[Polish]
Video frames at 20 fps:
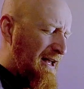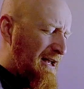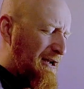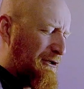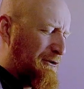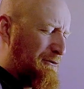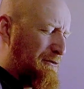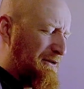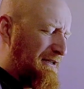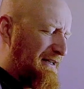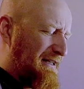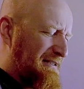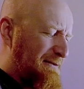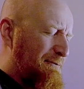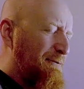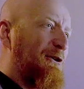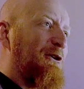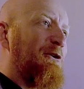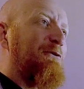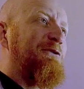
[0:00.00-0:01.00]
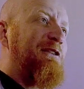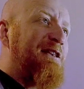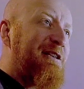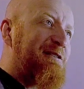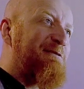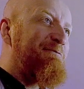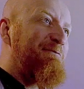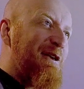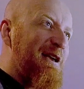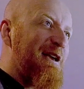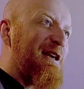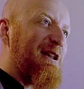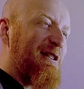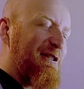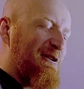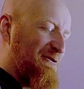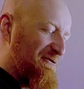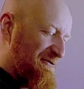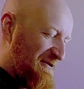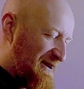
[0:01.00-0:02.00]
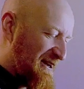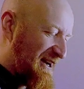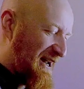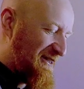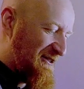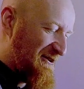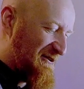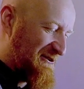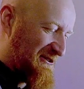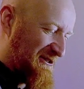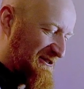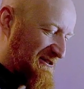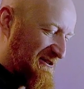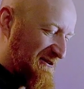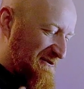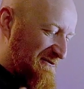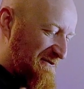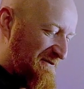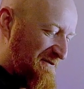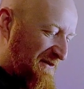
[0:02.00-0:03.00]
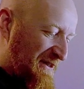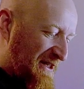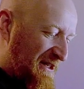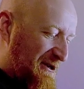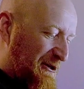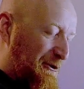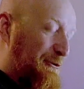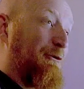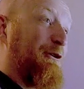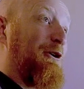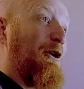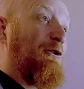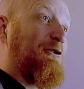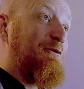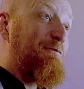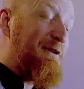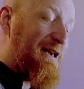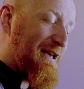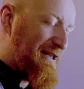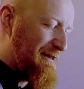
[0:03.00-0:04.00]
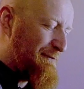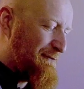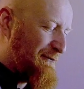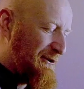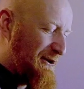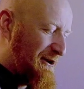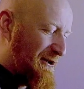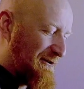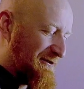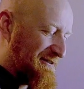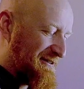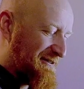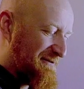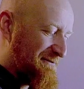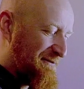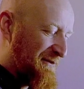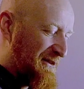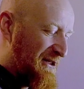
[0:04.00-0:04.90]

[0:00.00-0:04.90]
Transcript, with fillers: który jest moją niezmierną radością, który odmieni mój los,